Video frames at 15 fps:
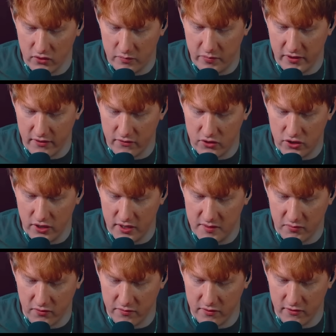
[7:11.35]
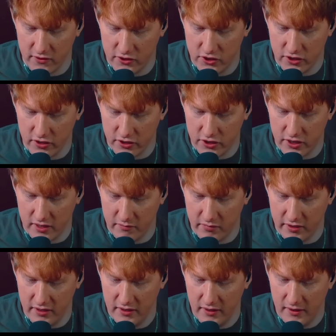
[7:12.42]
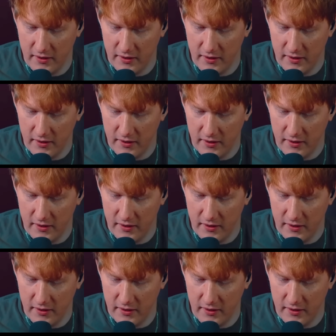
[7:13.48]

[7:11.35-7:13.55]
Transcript: Вот первую часть помню вообще ржамба